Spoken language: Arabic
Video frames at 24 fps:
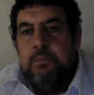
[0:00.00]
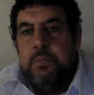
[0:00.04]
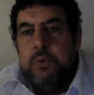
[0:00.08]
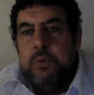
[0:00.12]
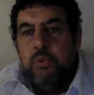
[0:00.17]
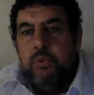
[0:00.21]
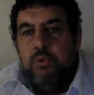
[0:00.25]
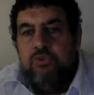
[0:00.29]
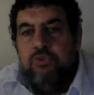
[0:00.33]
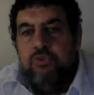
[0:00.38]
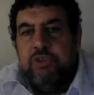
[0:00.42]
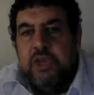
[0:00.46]

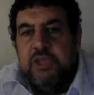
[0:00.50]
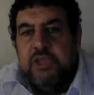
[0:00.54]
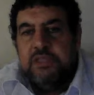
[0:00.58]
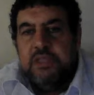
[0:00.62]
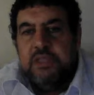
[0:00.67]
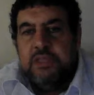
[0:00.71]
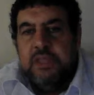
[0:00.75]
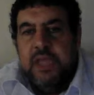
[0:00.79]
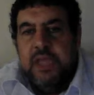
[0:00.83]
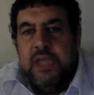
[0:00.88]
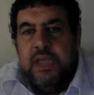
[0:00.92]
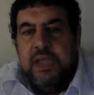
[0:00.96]
من وزارة
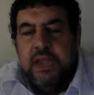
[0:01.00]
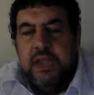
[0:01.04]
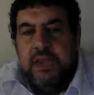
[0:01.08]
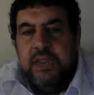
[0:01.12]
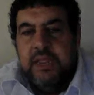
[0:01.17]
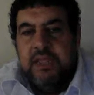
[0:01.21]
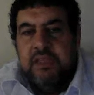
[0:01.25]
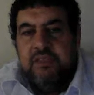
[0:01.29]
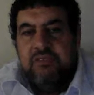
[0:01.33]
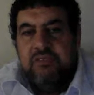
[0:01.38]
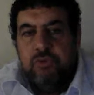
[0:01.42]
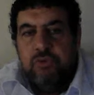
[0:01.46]

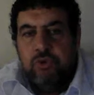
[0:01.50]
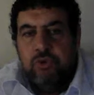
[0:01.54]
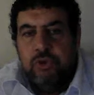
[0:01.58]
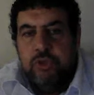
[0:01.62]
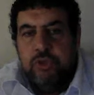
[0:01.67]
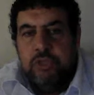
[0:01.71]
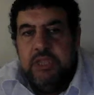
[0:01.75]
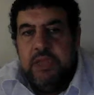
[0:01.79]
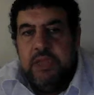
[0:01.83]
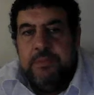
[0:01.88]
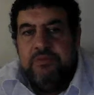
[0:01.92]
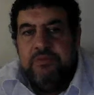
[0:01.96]
الداخلية
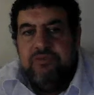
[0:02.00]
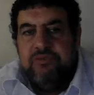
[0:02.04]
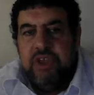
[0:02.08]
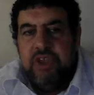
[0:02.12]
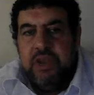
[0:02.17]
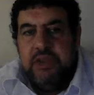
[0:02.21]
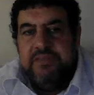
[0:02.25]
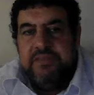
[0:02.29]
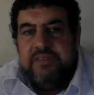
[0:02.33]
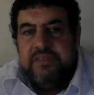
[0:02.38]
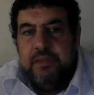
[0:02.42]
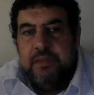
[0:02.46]
السعودية
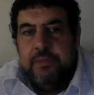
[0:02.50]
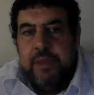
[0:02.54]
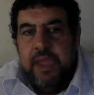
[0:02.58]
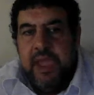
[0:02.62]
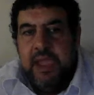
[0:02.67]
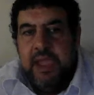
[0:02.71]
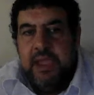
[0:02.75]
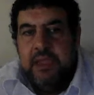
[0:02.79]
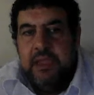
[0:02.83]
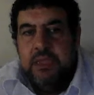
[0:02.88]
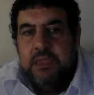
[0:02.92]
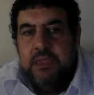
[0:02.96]
بشأن السماح